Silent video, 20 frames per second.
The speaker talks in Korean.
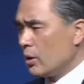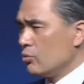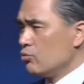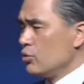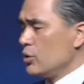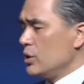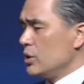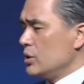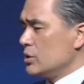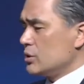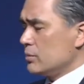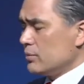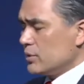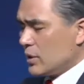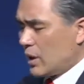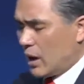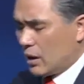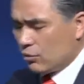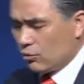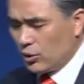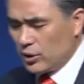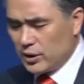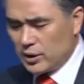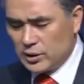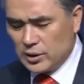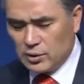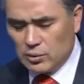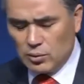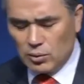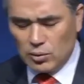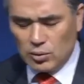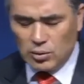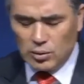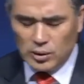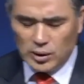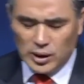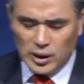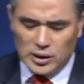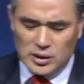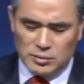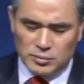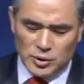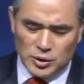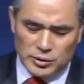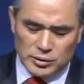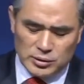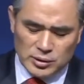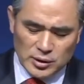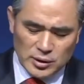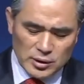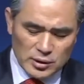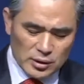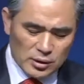우리 집을 가꿔야 되고 아니면